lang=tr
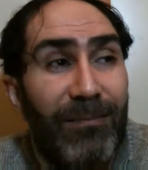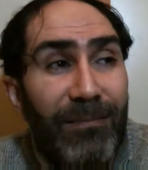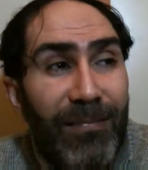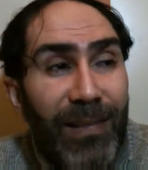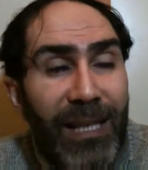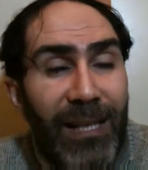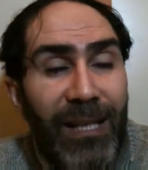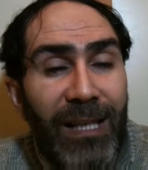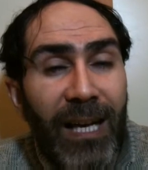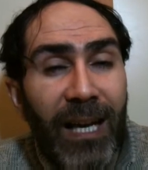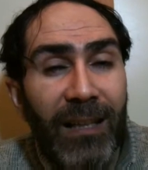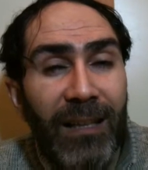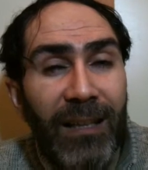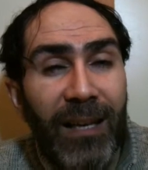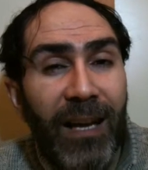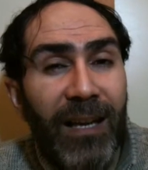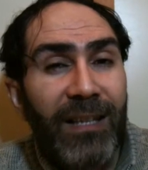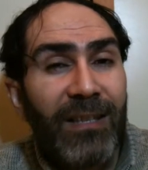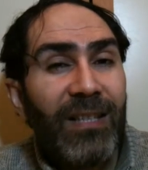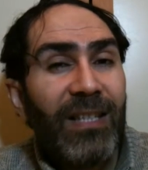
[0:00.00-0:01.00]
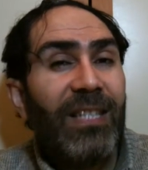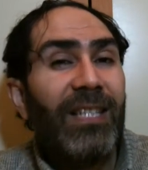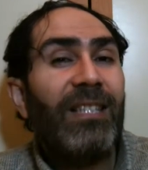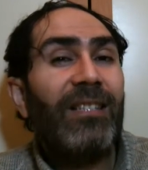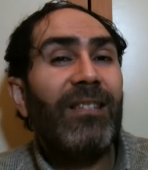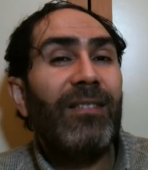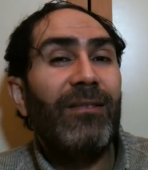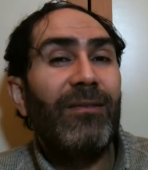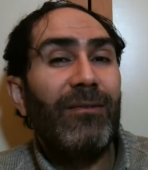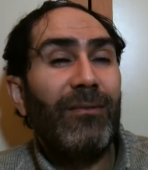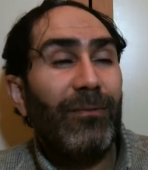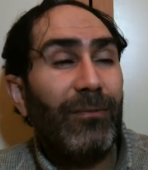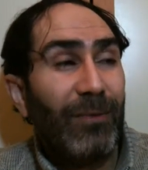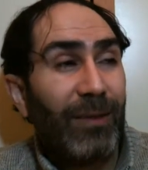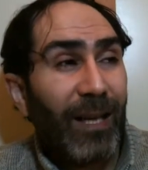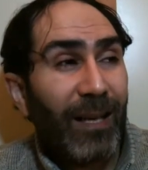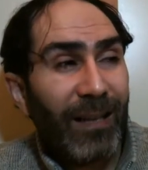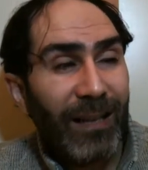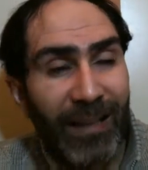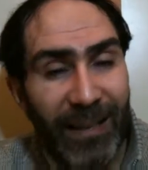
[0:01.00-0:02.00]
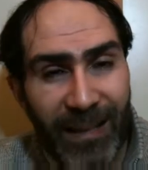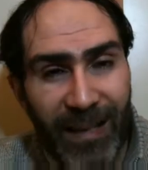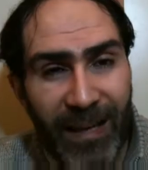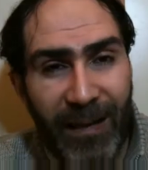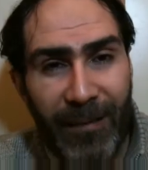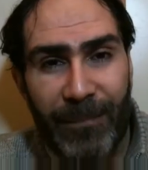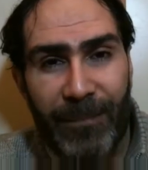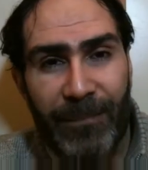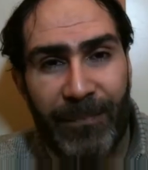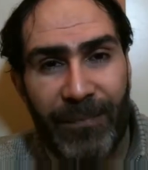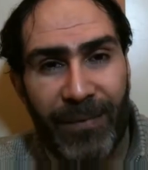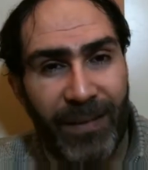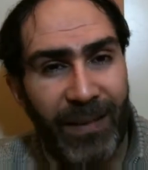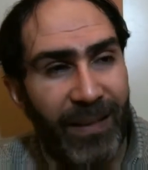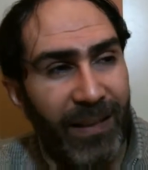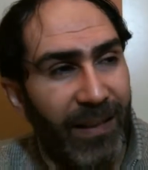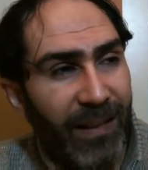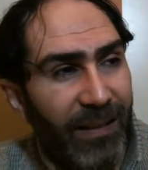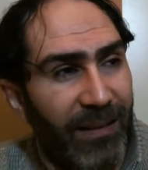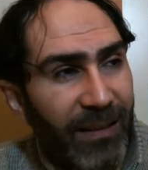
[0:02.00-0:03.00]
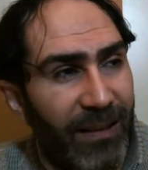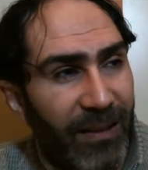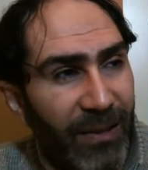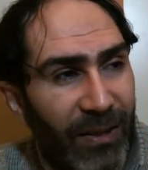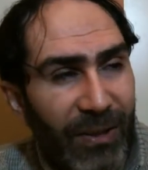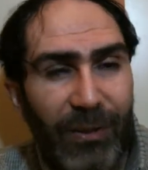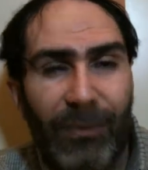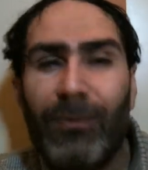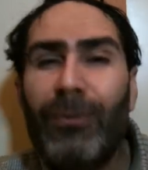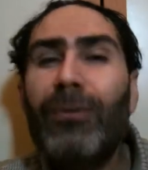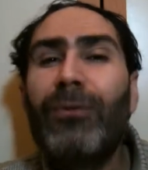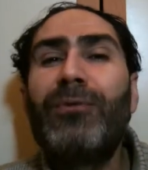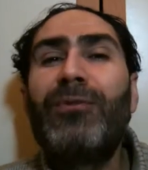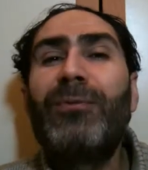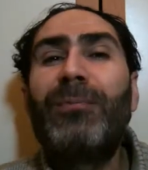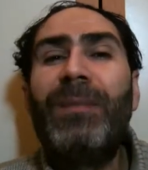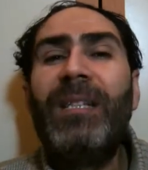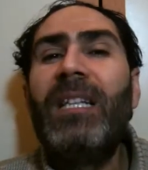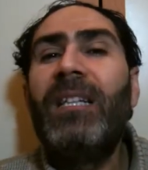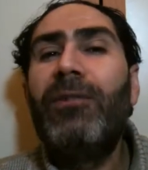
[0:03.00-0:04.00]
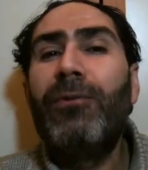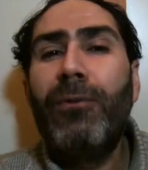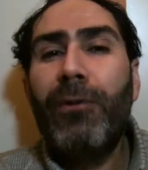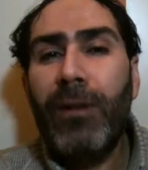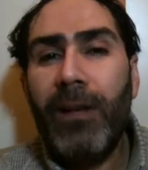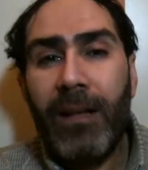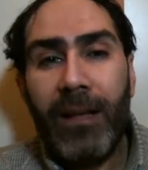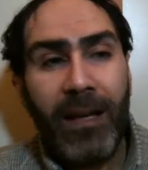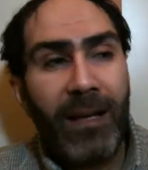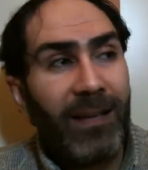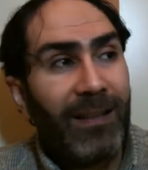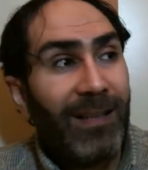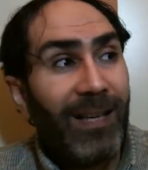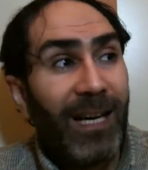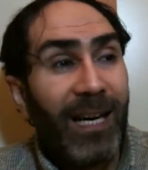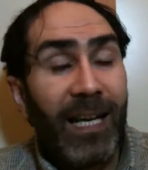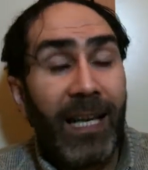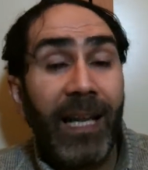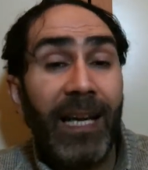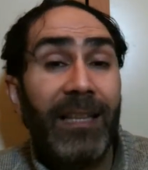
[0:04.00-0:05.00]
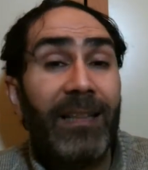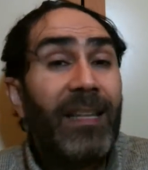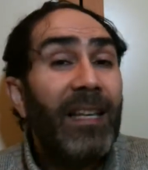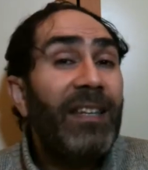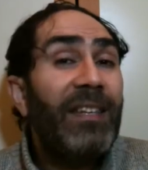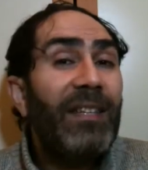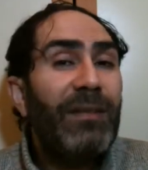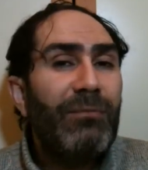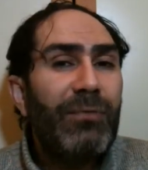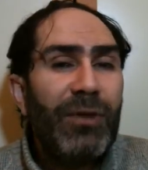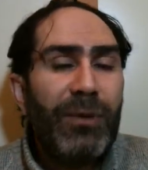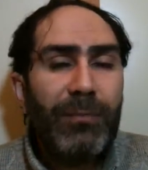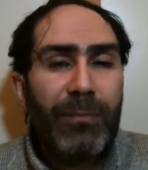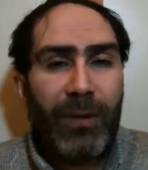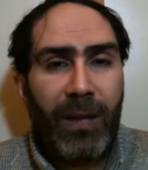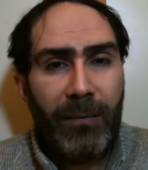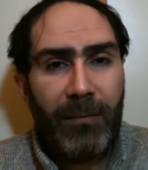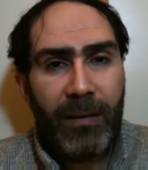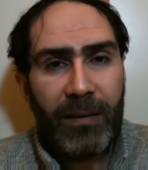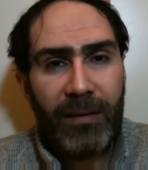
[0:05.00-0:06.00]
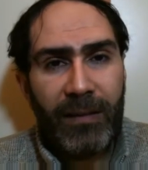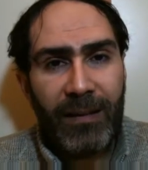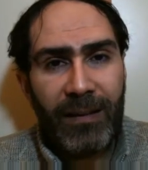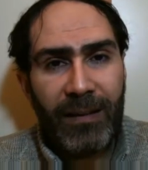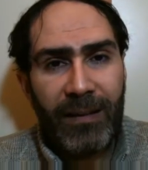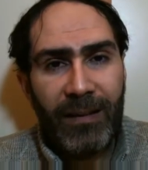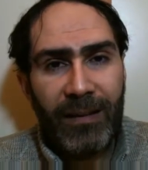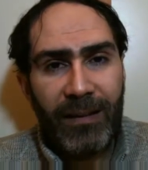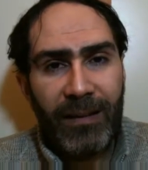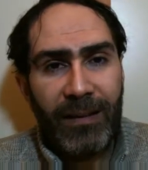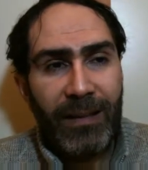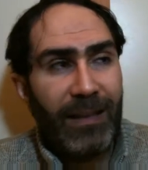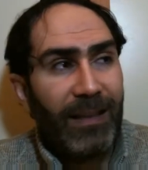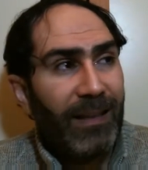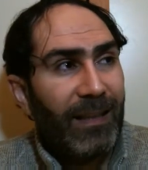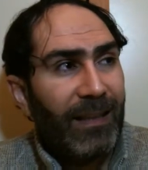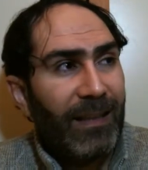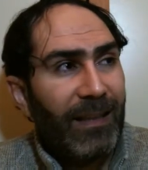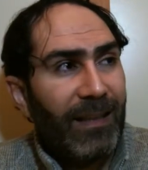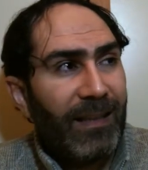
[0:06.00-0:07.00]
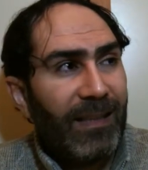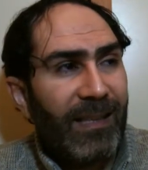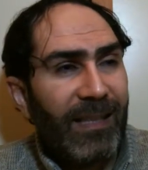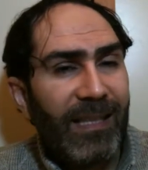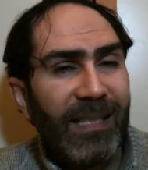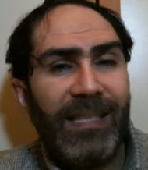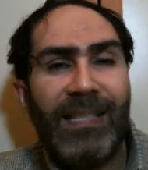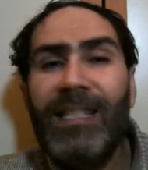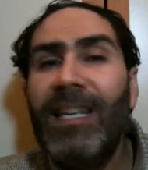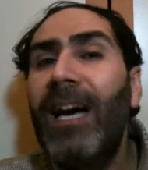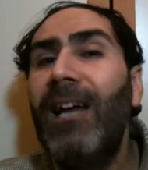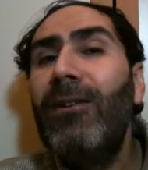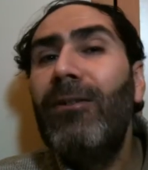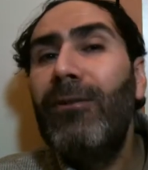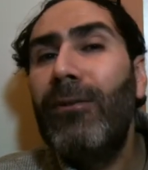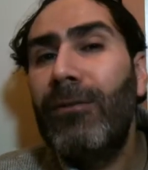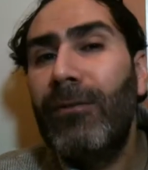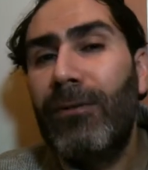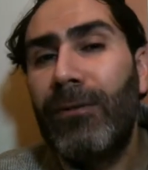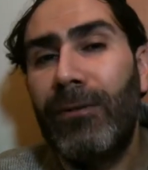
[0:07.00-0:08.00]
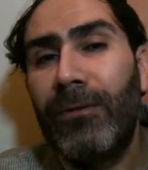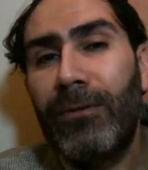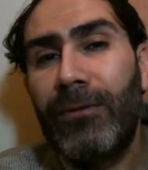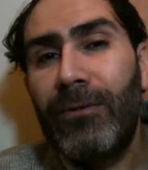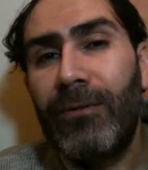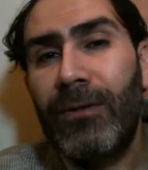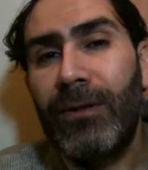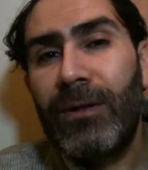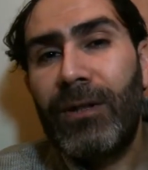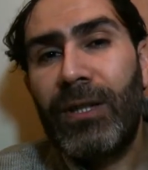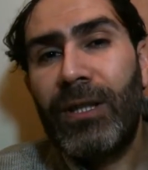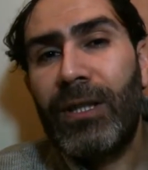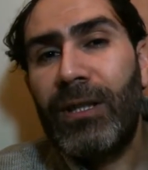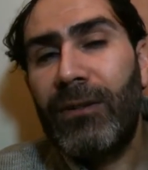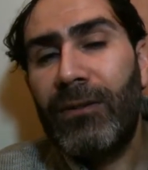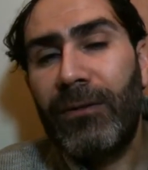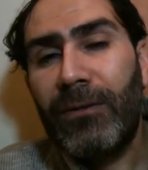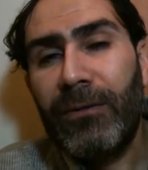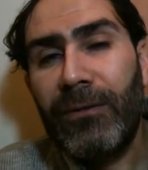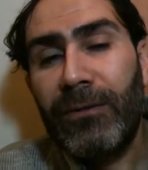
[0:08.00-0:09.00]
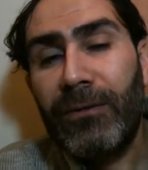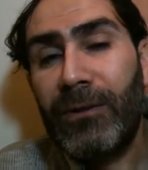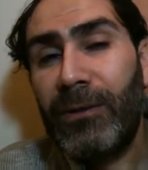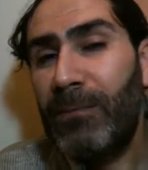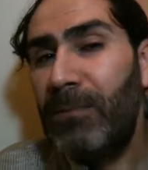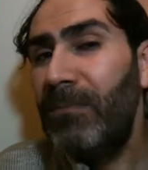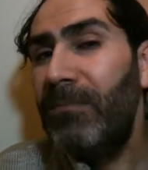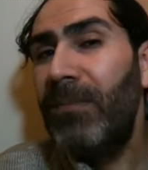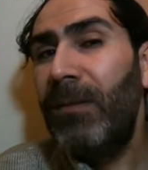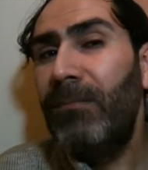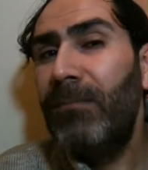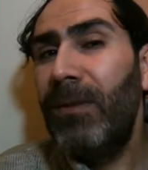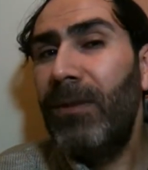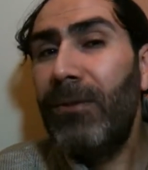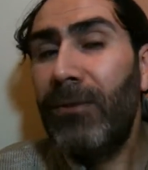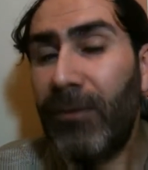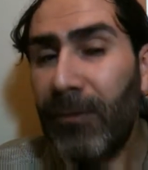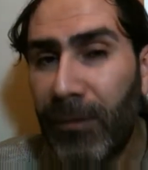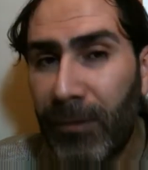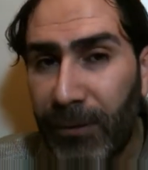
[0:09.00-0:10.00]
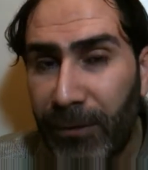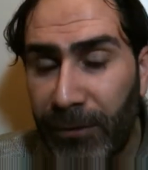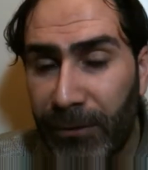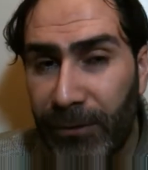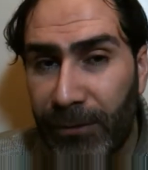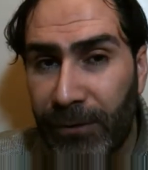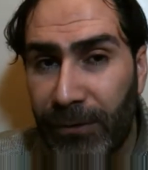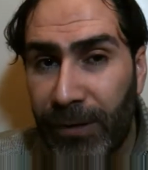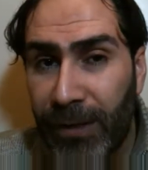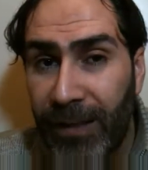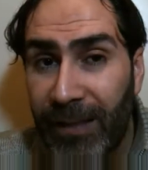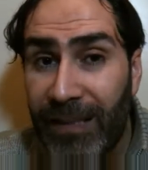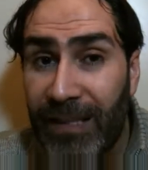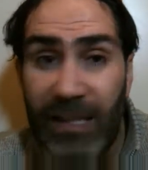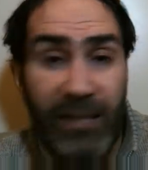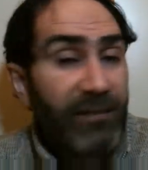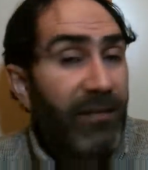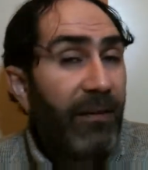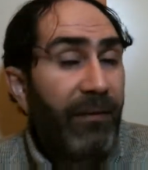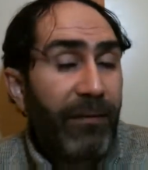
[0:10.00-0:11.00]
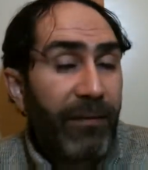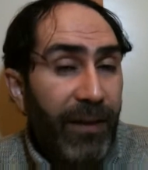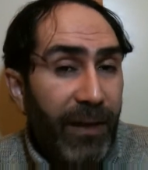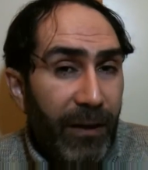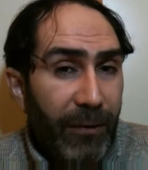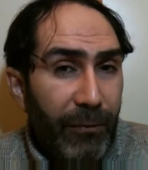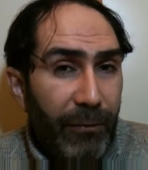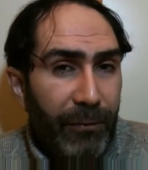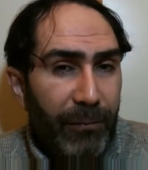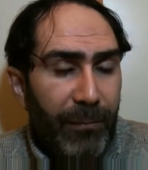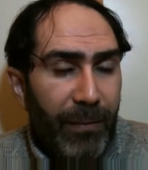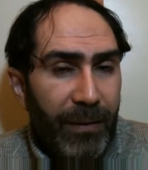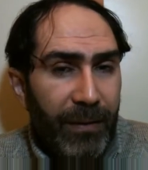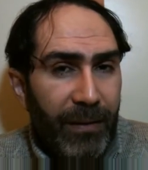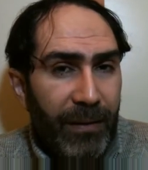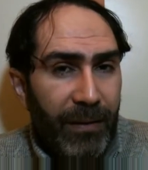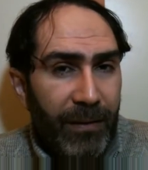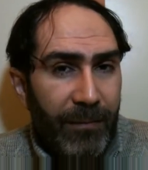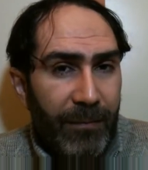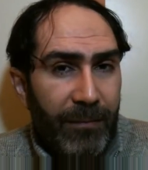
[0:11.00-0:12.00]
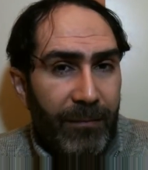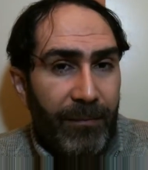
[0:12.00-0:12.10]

Milyarlarca yıl uzaklara gidiyoruz bilgi olarak hala dengimizi bulamadık sinyal yolluyoruz, ışık yolluyoruz, bilmem ne yolluyoruz. Cevap veren olmadı.